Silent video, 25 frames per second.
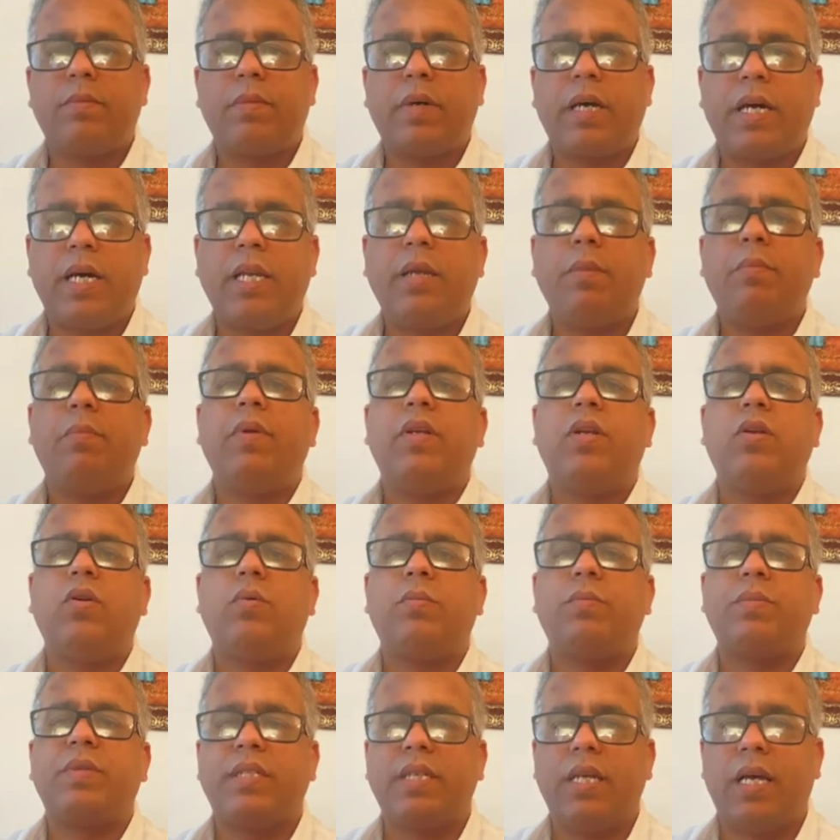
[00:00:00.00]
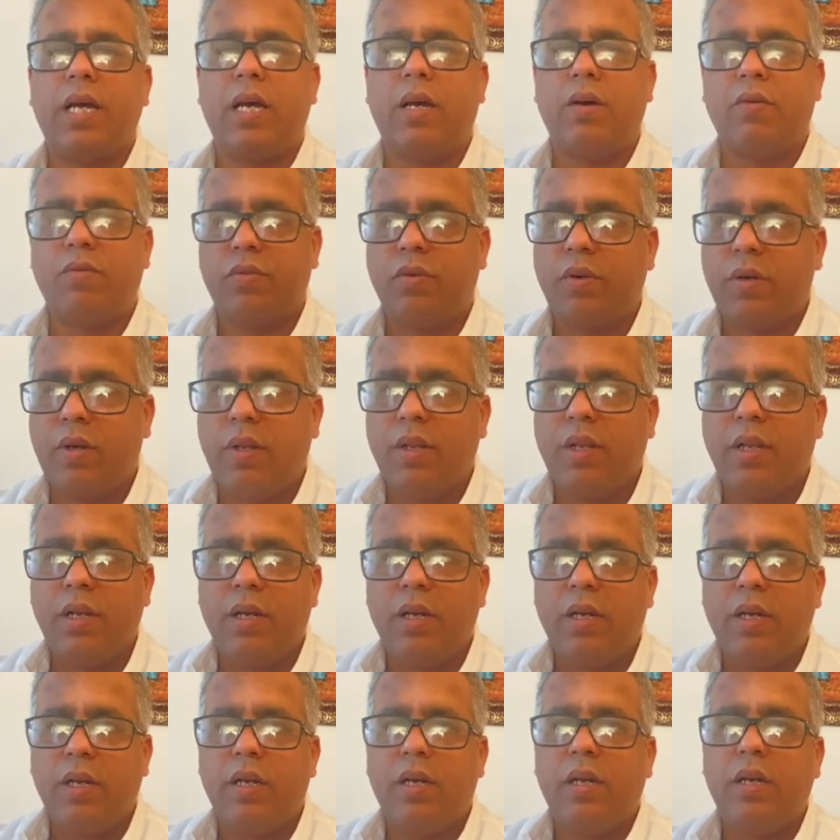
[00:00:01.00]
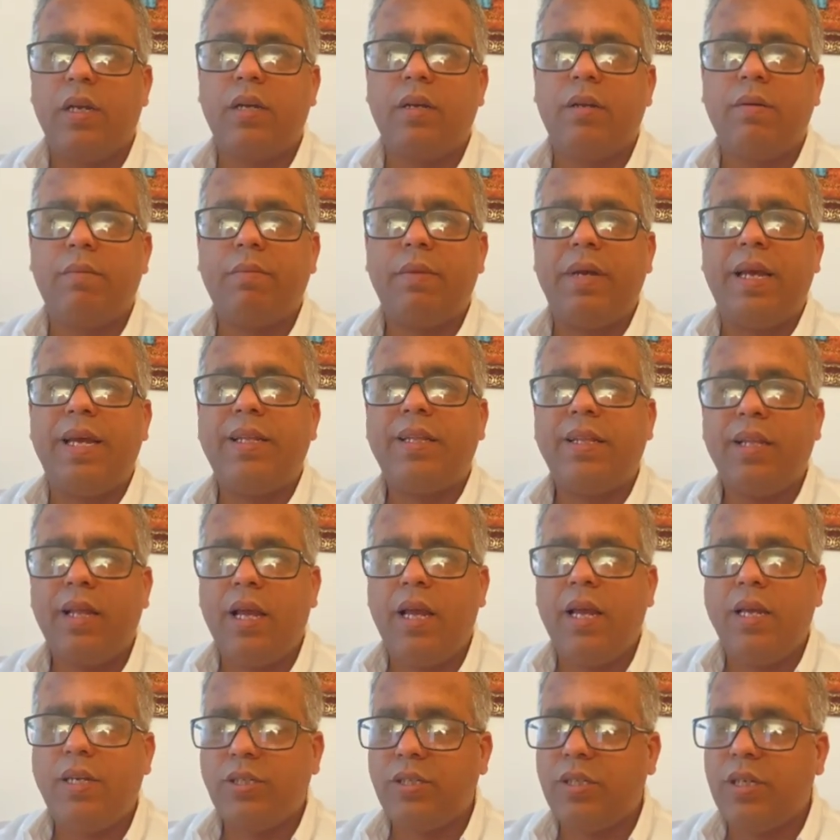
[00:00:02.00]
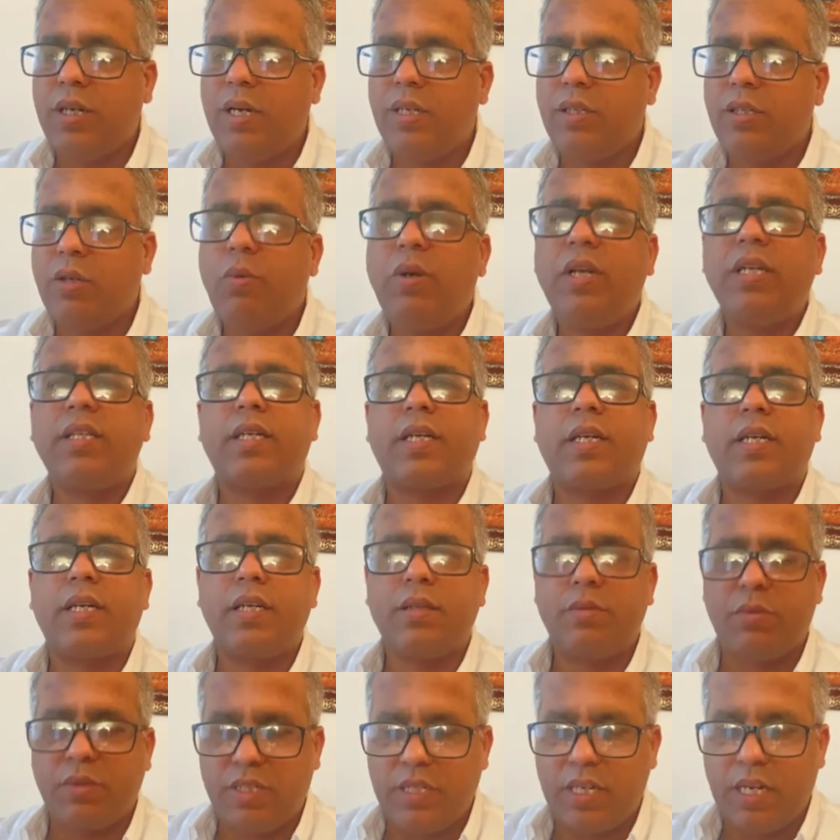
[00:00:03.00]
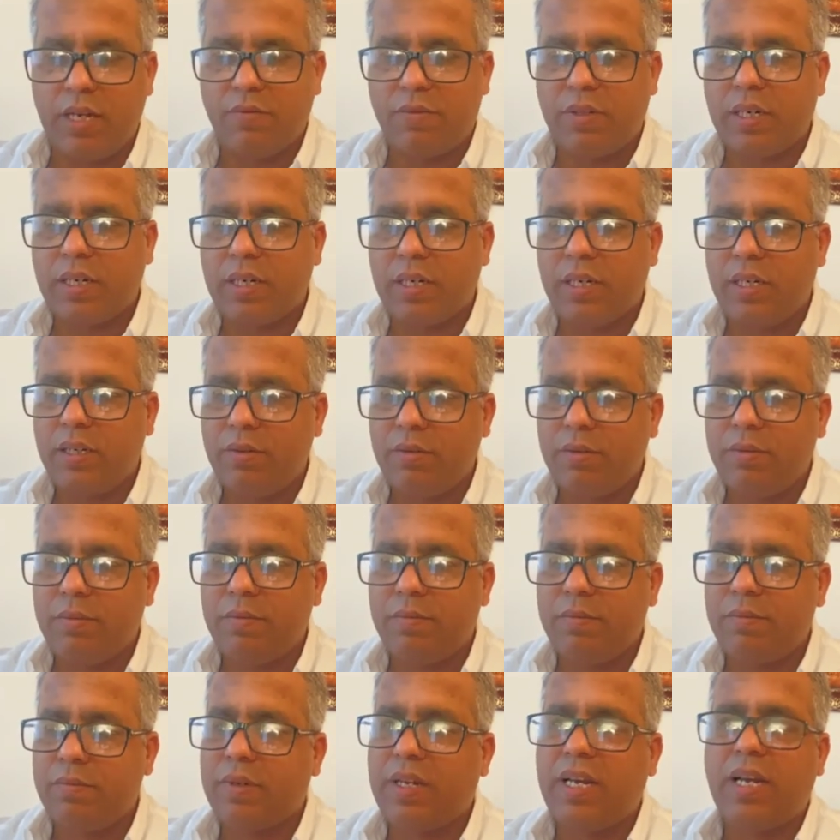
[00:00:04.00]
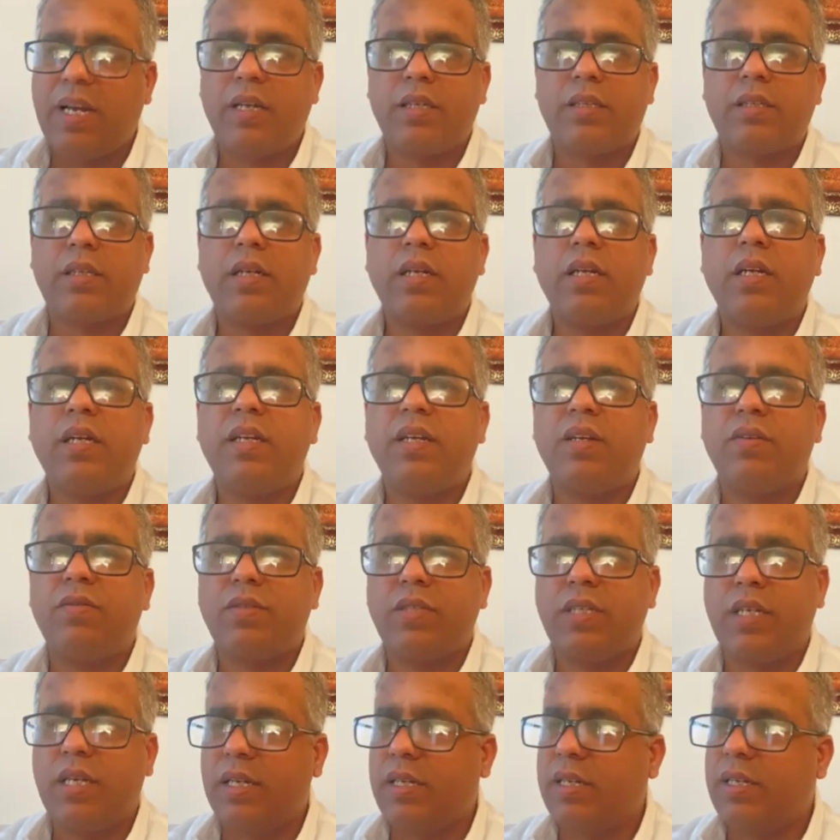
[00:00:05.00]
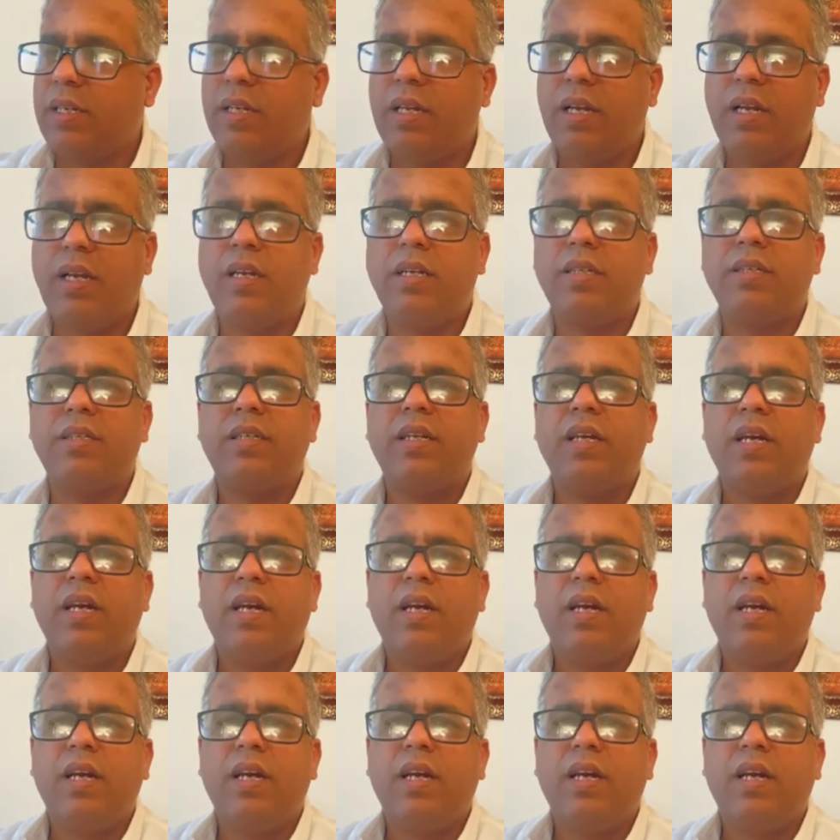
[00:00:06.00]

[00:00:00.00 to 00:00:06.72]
قريب منهم بزاف هاد الحاجة هذا هو اللي ضرني بزاف ضرني في خاطري نفسانيا